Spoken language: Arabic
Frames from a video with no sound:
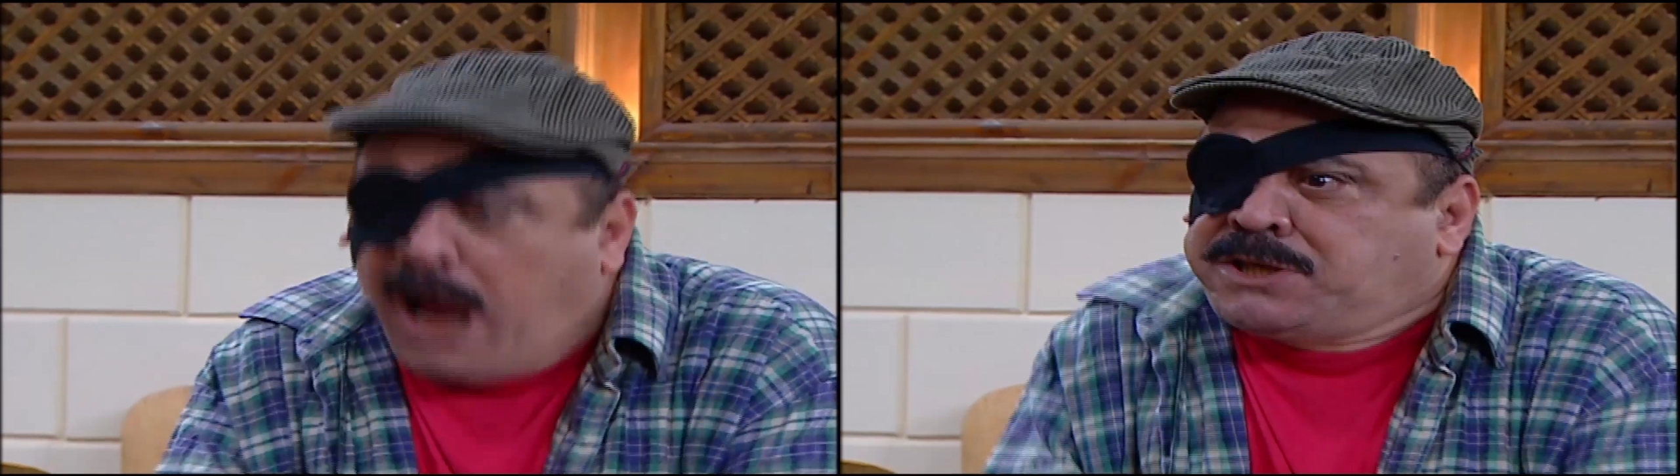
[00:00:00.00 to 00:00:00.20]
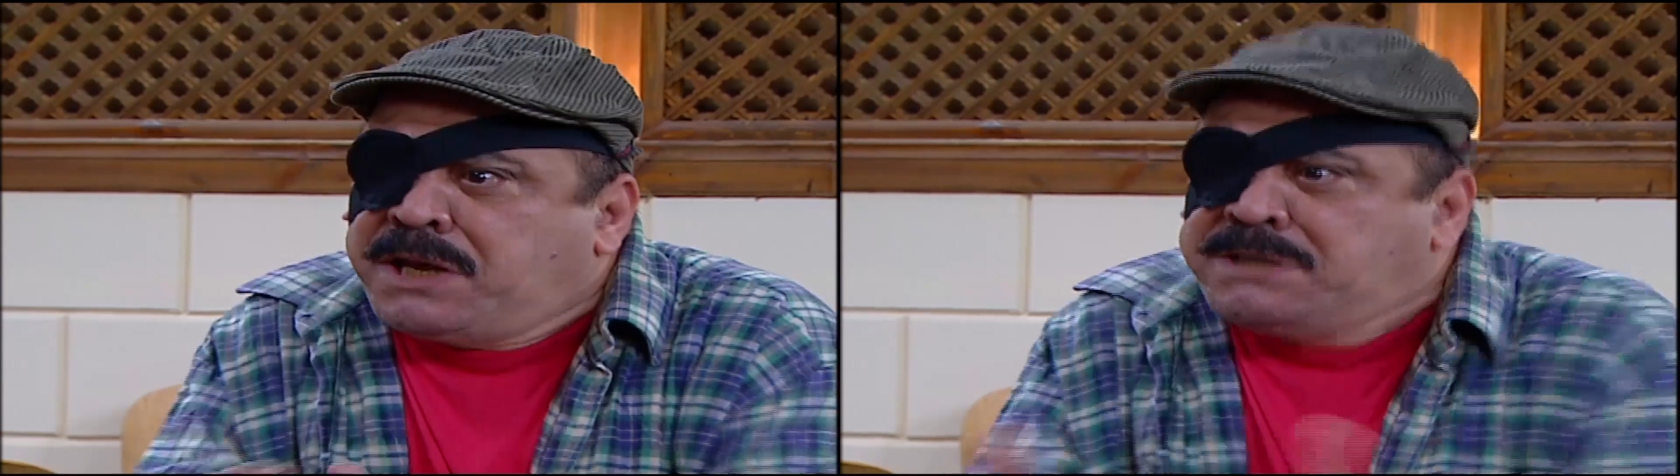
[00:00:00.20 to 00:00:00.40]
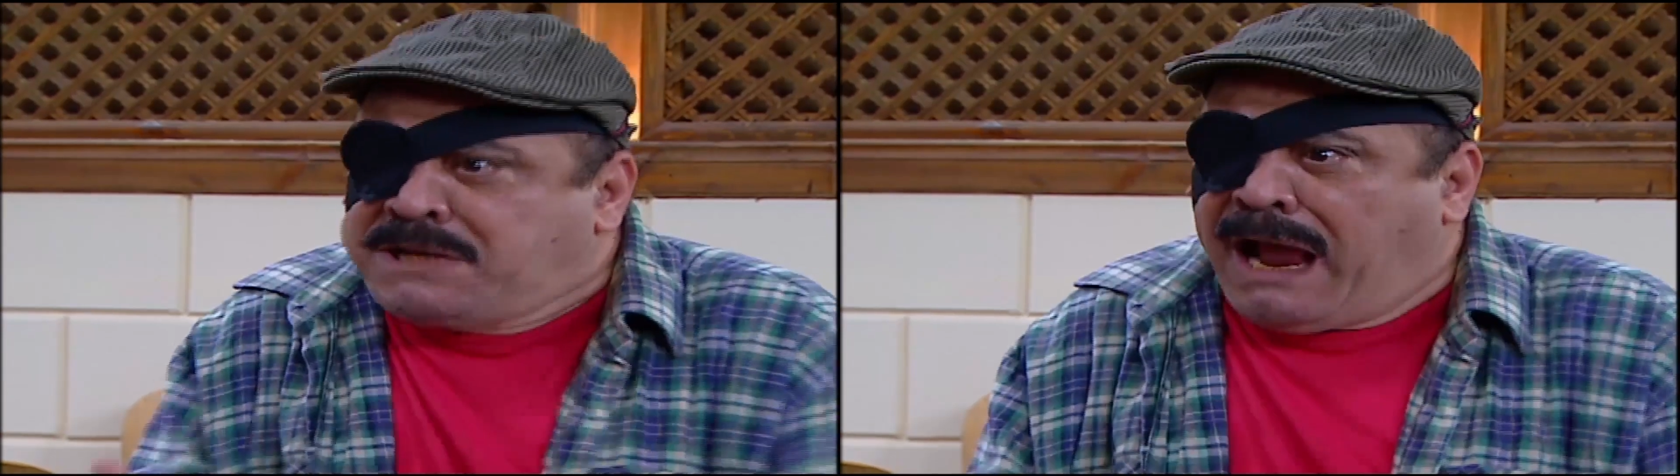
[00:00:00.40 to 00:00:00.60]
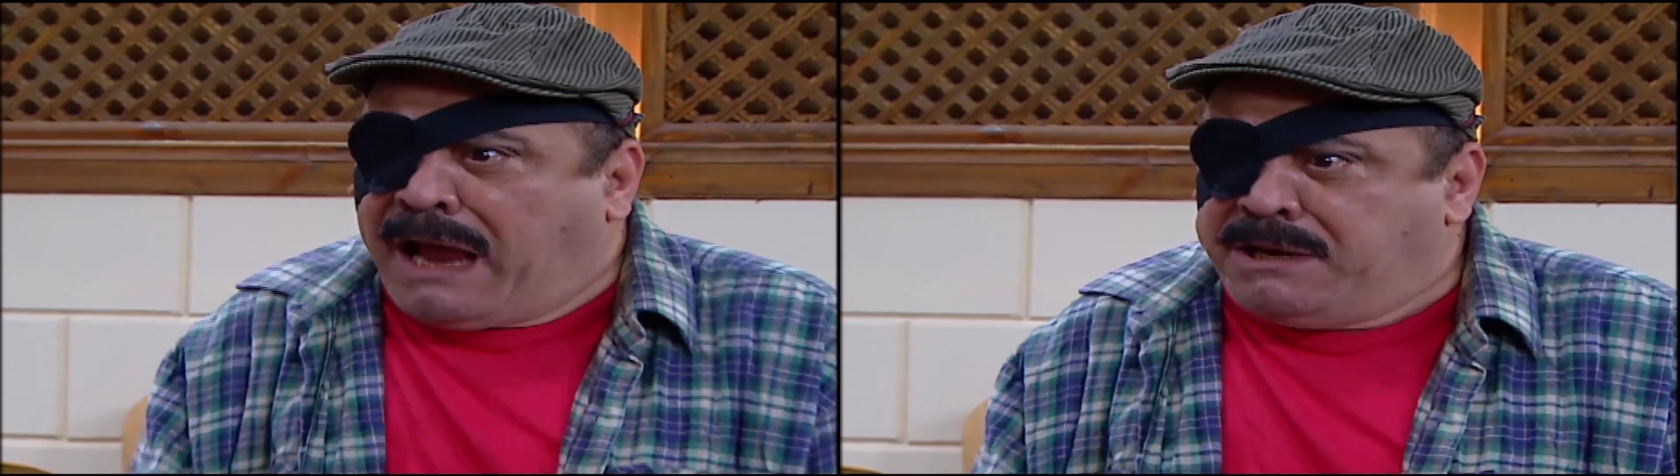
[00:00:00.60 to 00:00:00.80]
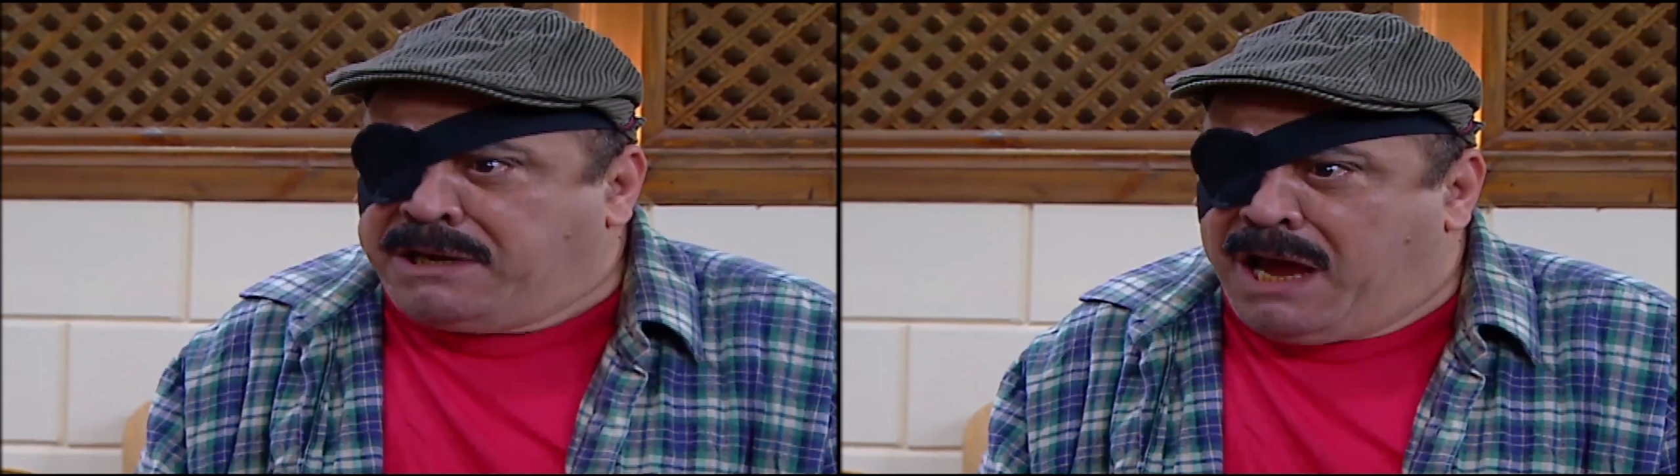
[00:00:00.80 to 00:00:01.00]
عشان
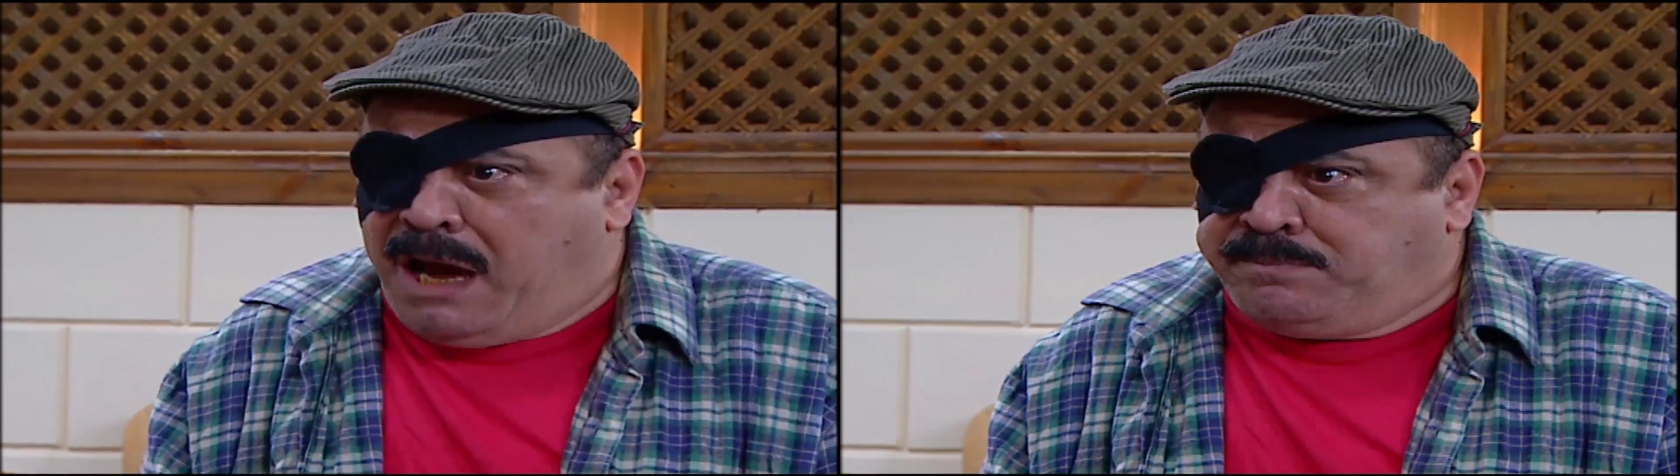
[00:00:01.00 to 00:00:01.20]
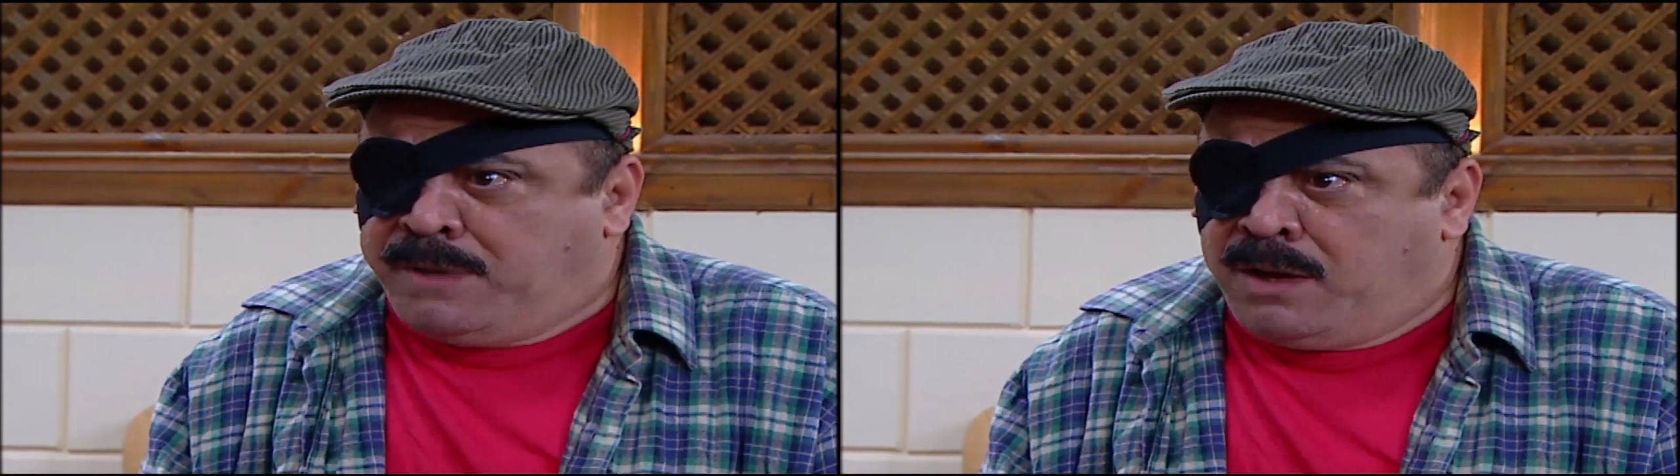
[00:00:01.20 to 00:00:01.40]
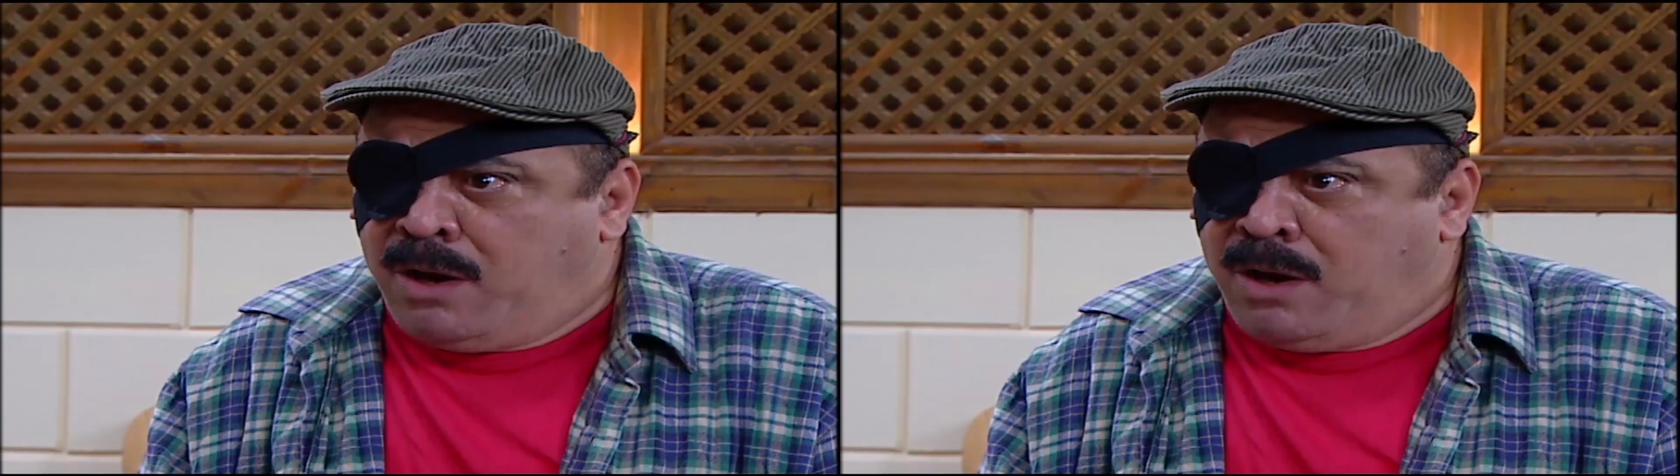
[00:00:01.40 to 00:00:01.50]
نسخن اللعب